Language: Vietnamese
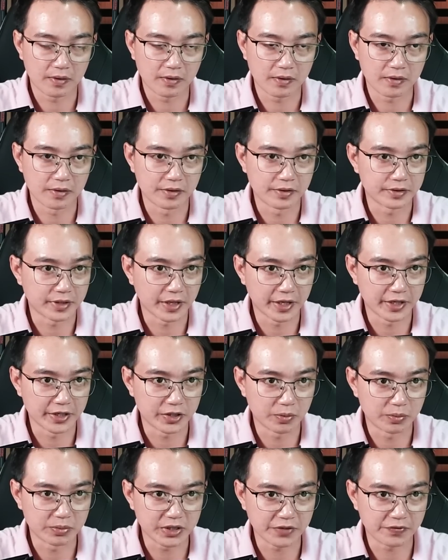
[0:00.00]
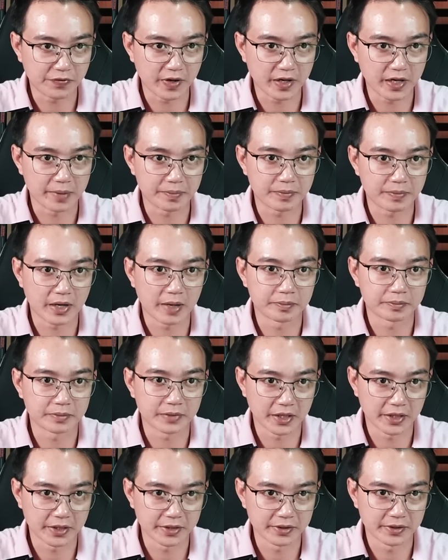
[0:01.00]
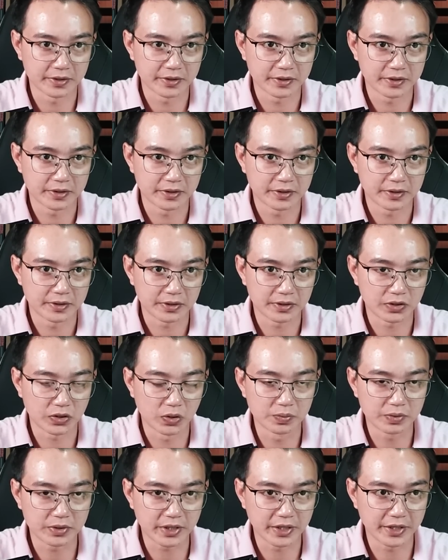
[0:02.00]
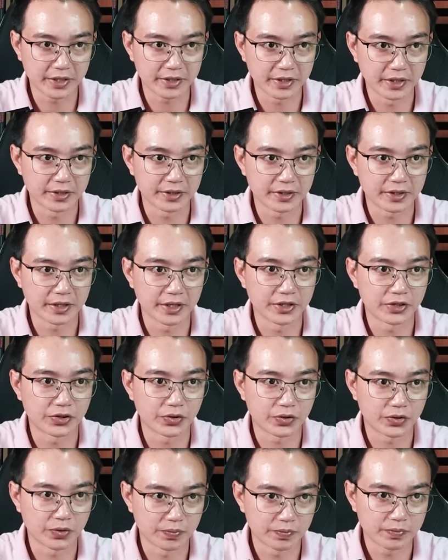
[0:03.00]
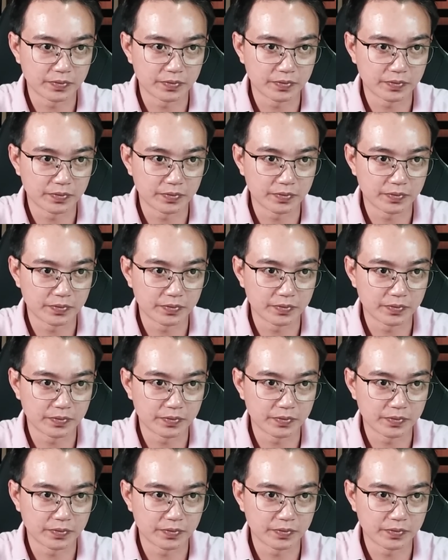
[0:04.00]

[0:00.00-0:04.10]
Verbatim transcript: Người thầy cũng sẽ phải lập am thờ, cúng kiến định kỳ cho chúng.